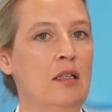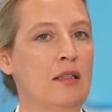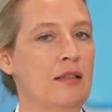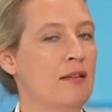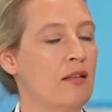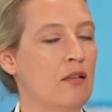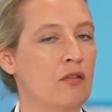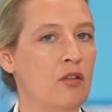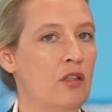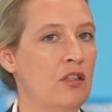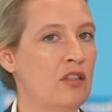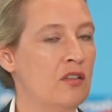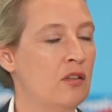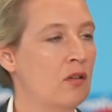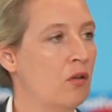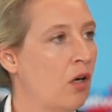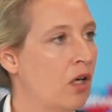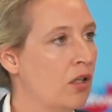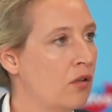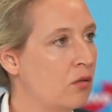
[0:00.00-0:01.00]
dass es völlig
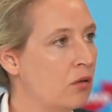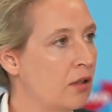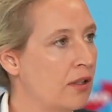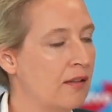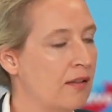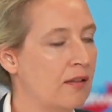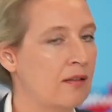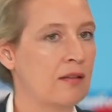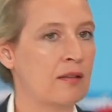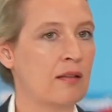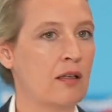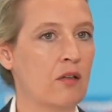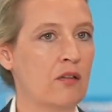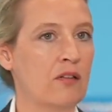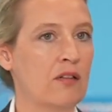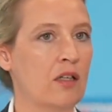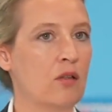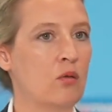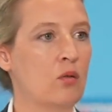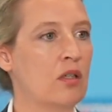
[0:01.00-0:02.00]
in Ordnung ist,
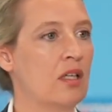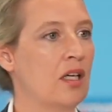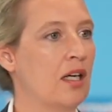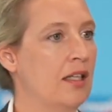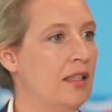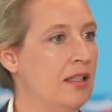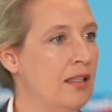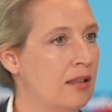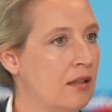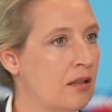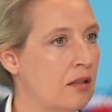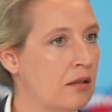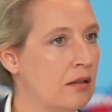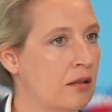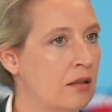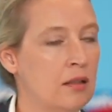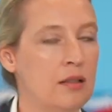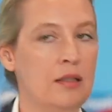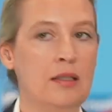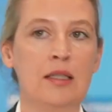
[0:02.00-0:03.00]
aus der Ukraine
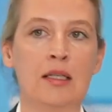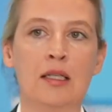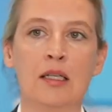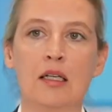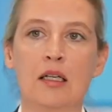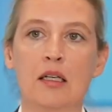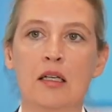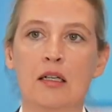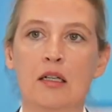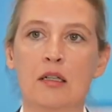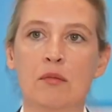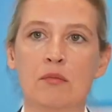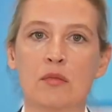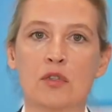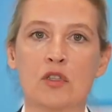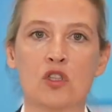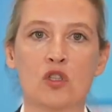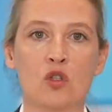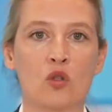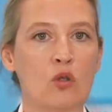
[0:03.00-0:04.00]
ähm,
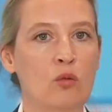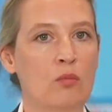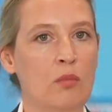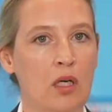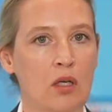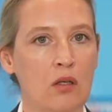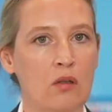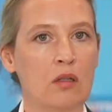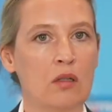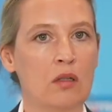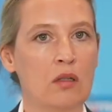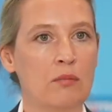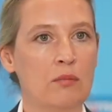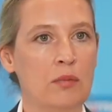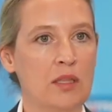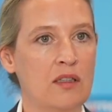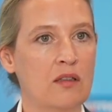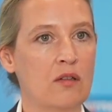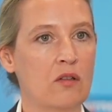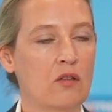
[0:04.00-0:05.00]
Strom auch
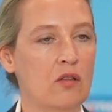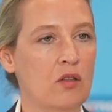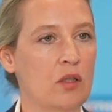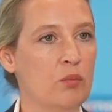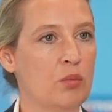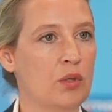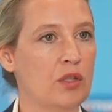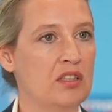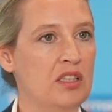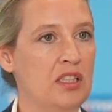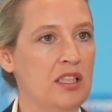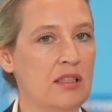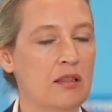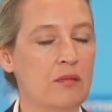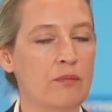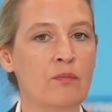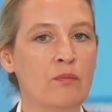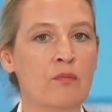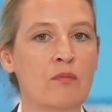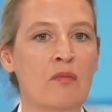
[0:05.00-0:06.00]
mit zu
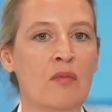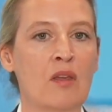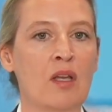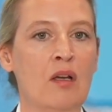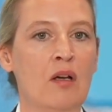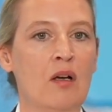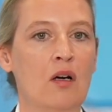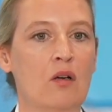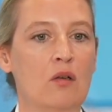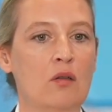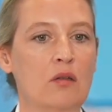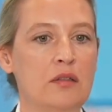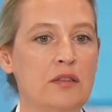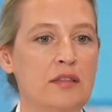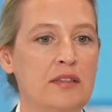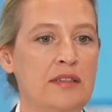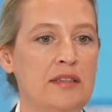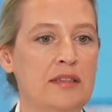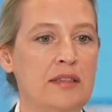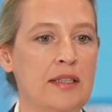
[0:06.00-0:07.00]
importieren
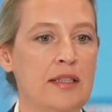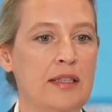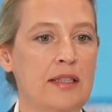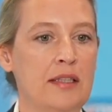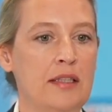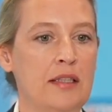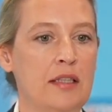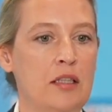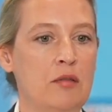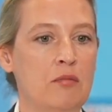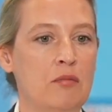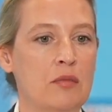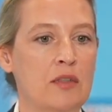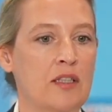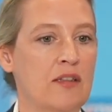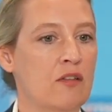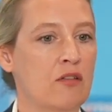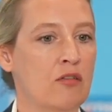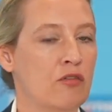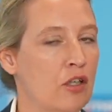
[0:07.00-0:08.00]
und ähm,
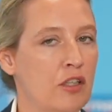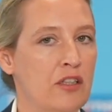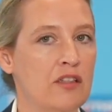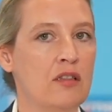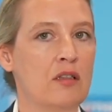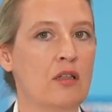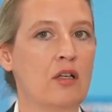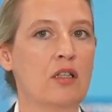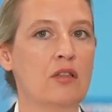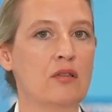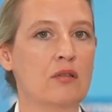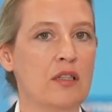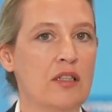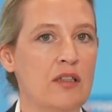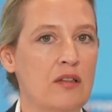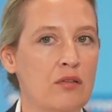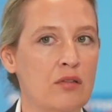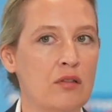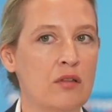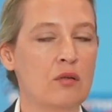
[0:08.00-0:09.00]
dass es völlig in Ordnung
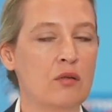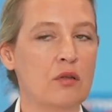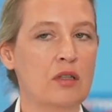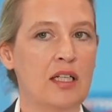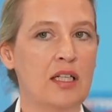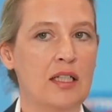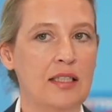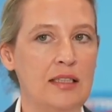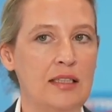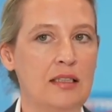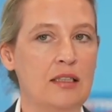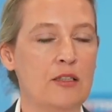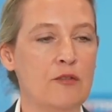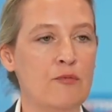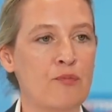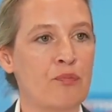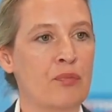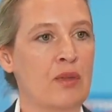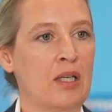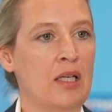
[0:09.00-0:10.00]
ist für die Ukraine,